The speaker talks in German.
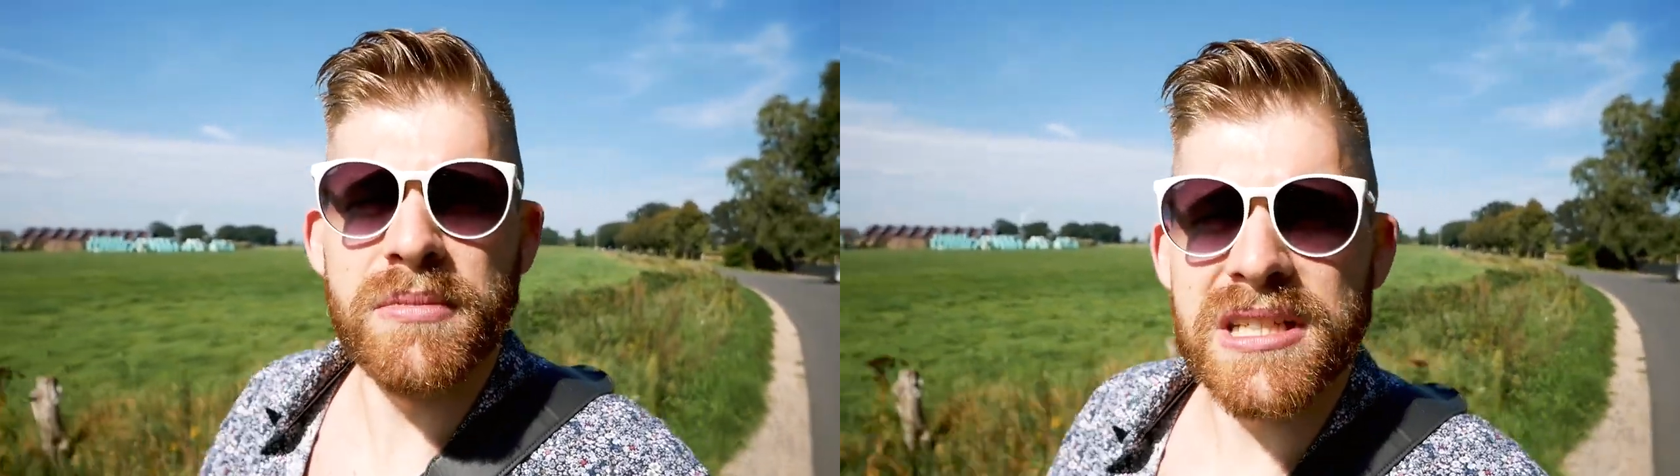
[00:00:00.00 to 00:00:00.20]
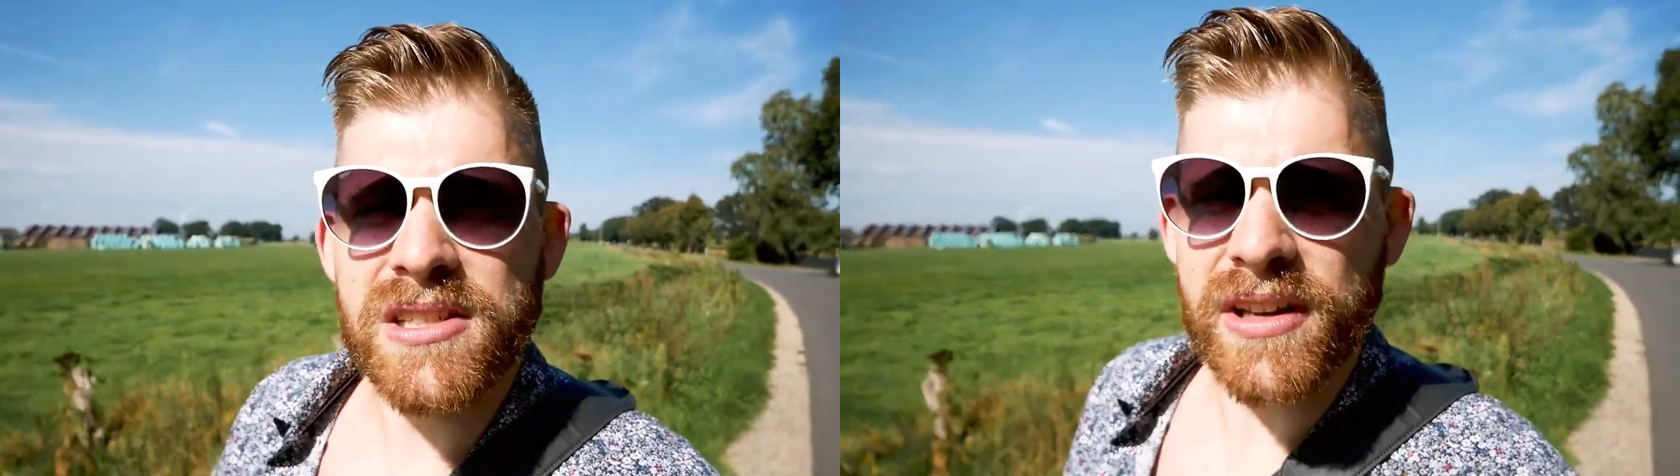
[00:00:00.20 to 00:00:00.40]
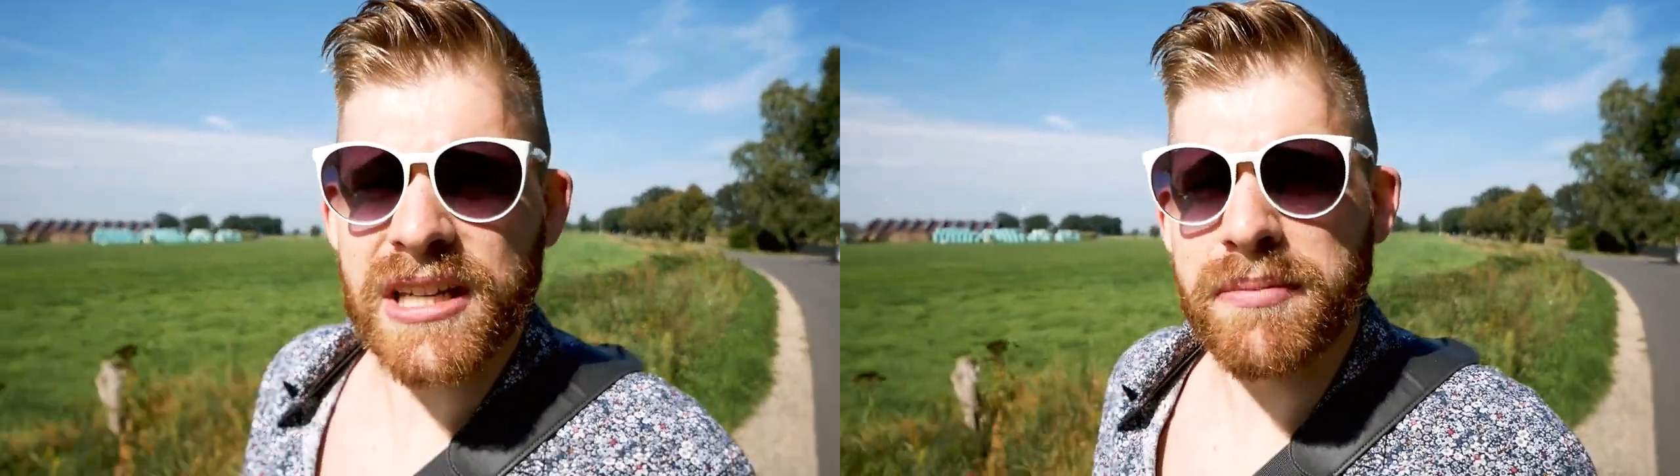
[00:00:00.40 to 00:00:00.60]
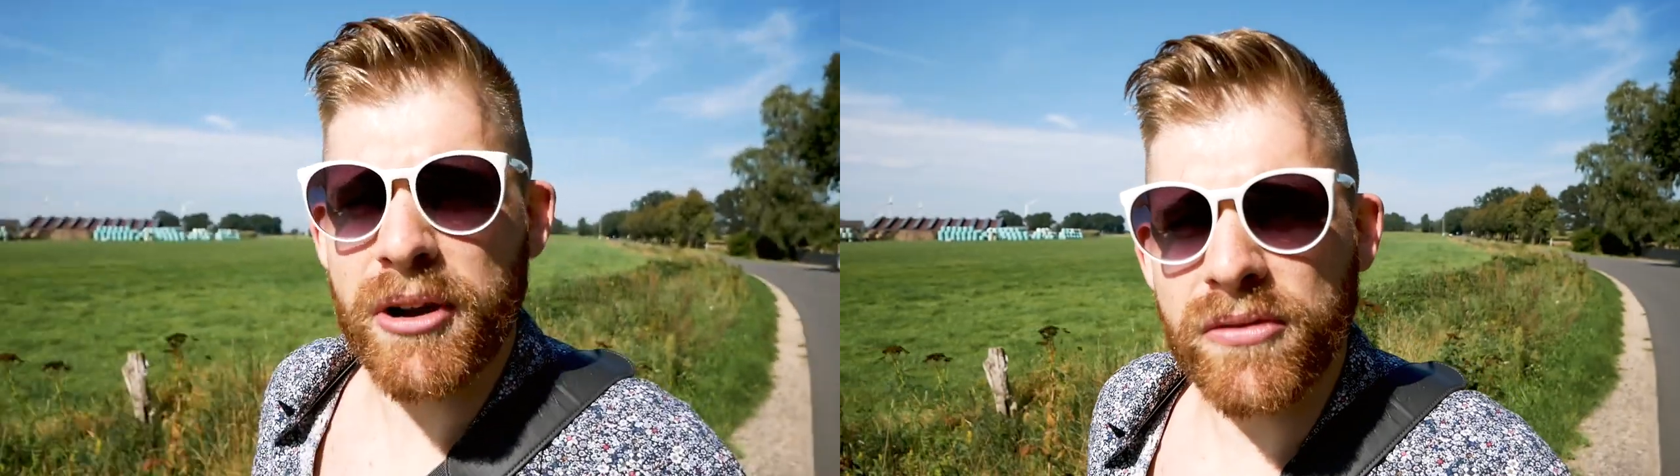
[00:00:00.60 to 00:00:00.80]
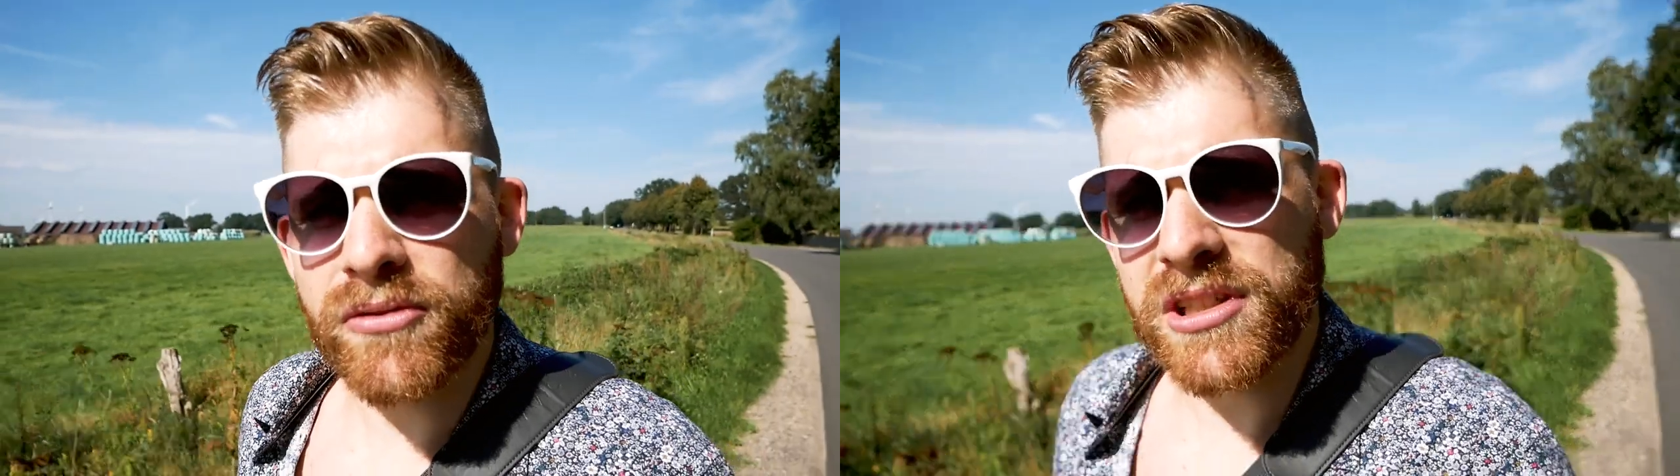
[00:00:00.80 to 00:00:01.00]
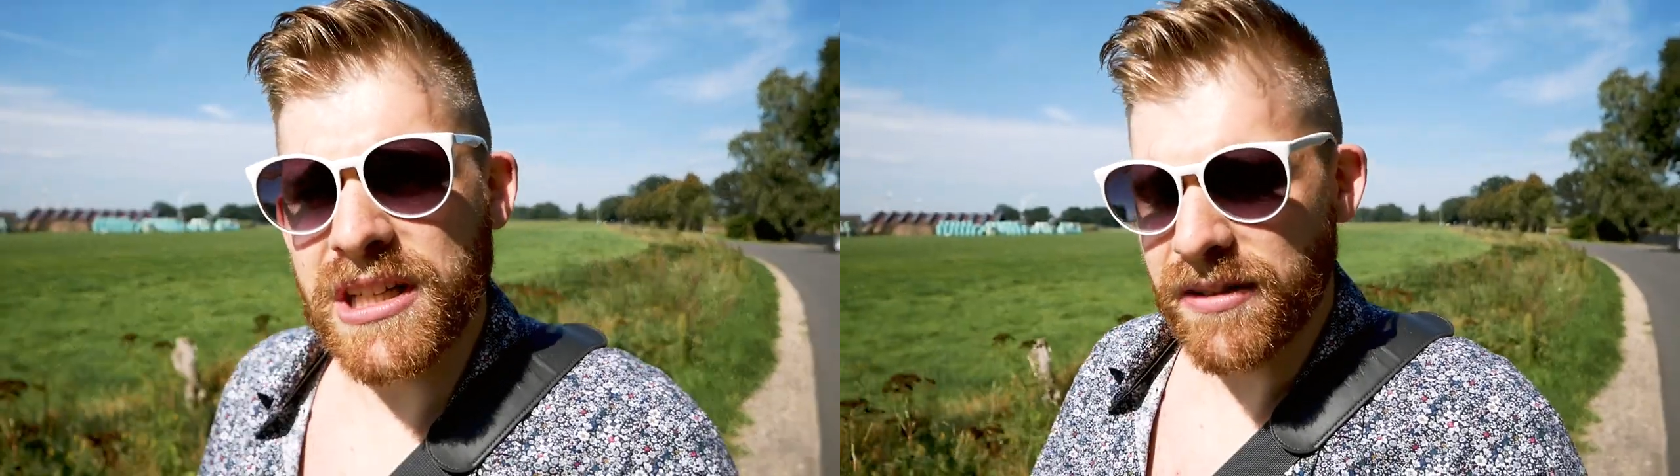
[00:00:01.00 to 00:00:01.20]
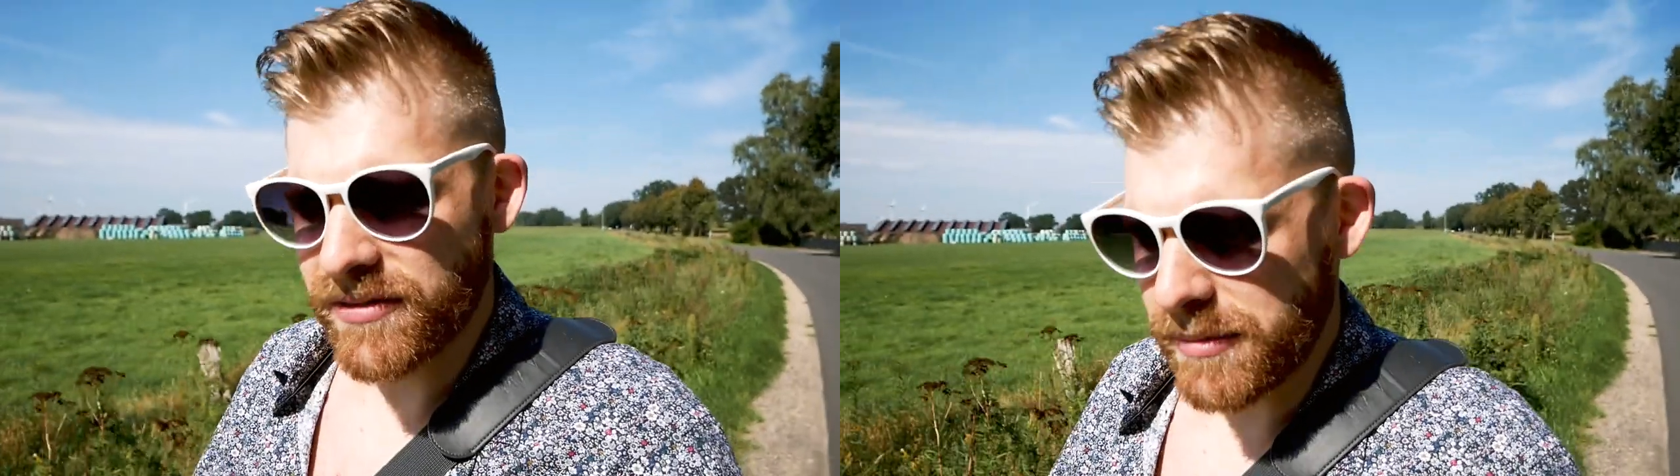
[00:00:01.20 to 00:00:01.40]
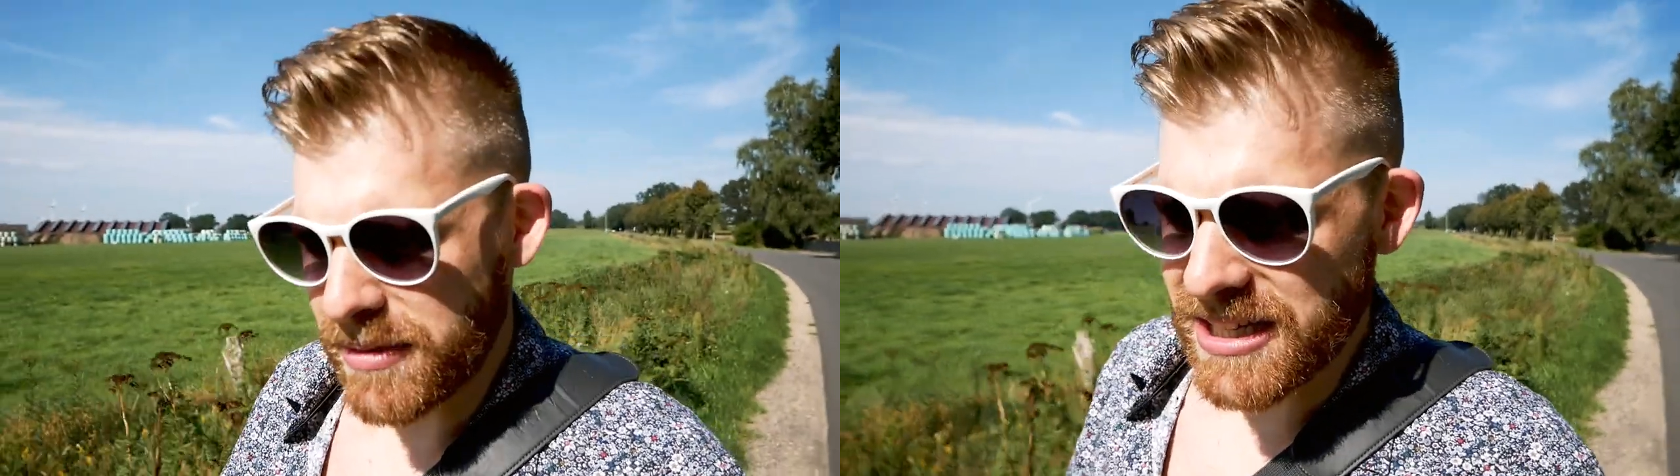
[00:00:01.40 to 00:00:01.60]
mich deswegen nicht mehr konfrontieren
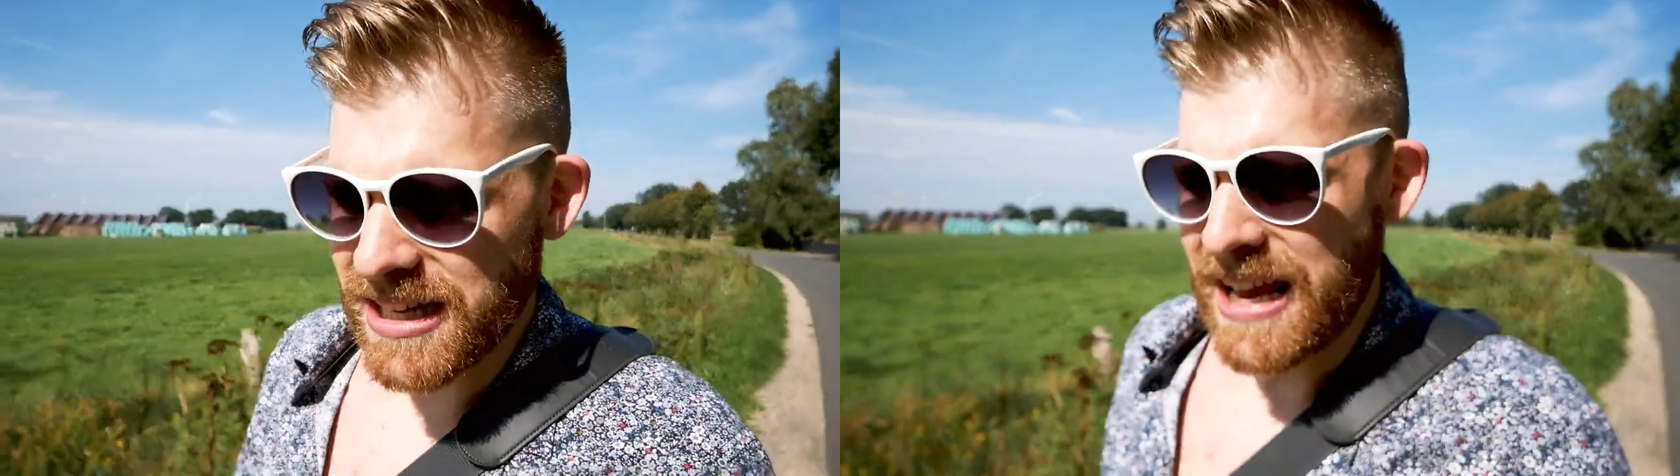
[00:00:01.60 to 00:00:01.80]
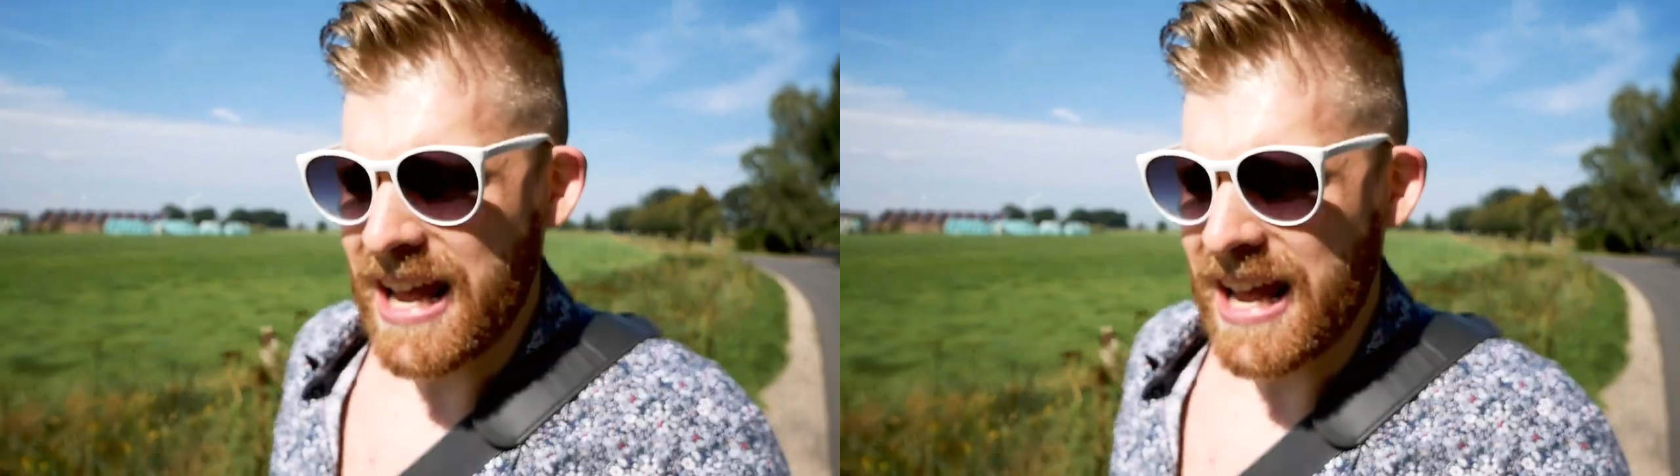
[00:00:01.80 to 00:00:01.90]
will mit